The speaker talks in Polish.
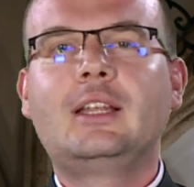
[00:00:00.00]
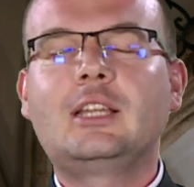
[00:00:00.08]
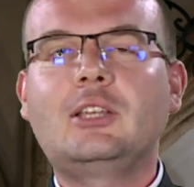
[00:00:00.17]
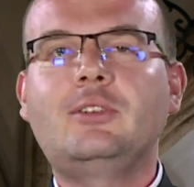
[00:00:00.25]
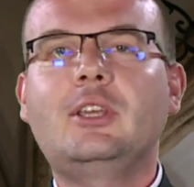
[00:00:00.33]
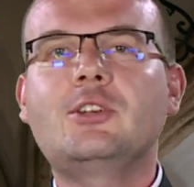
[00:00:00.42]

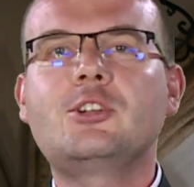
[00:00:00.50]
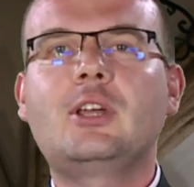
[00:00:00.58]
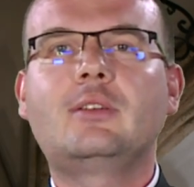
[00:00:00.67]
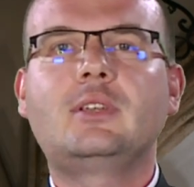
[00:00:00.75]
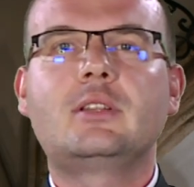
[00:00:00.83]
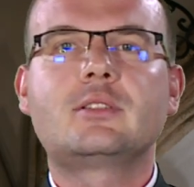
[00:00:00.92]
Największy,
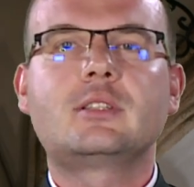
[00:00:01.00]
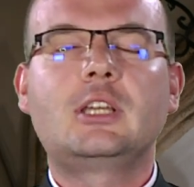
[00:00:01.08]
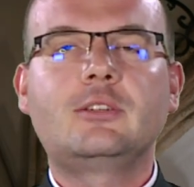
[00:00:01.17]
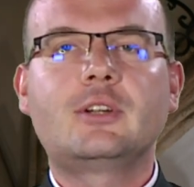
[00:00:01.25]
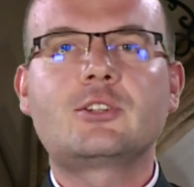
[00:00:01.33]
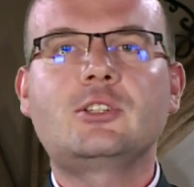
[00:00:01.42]
a więc
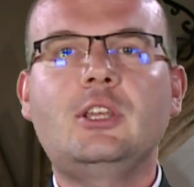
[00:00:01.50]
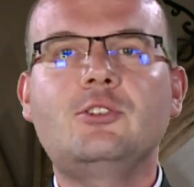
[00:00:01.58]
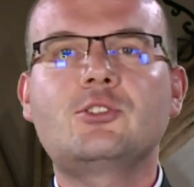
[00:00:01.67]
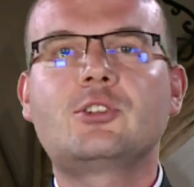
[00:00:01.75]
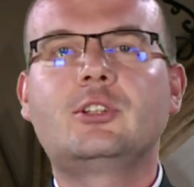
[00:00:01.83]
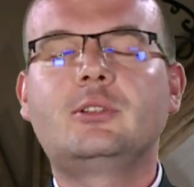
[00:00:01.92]

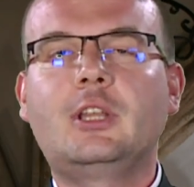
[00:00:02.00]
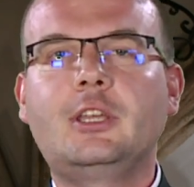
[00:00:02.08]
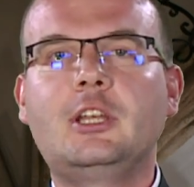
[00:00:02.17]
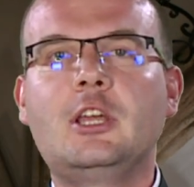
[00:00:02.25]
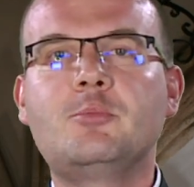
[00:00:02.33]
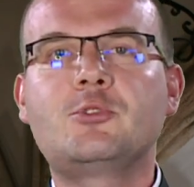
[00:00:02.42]
najważniejszy,
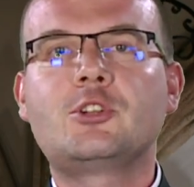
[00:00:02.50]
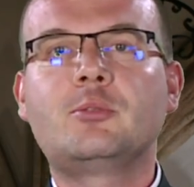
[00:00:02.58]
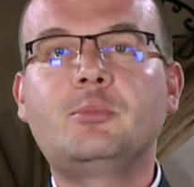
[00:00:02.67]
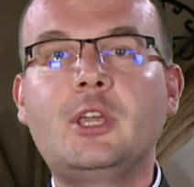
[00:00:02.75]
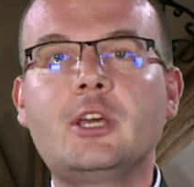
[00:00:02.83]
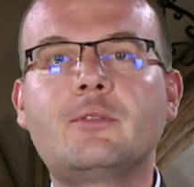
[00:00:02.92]
najlepszy,
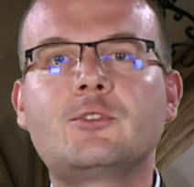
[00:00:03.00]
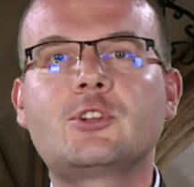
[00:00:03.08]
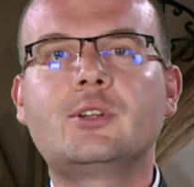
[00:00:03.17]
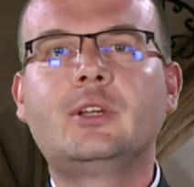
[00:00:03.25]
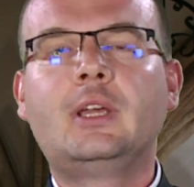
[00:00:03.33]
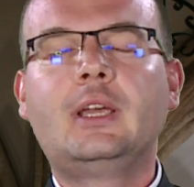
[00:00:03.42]

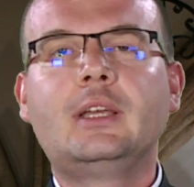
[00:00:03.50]
pierwszy,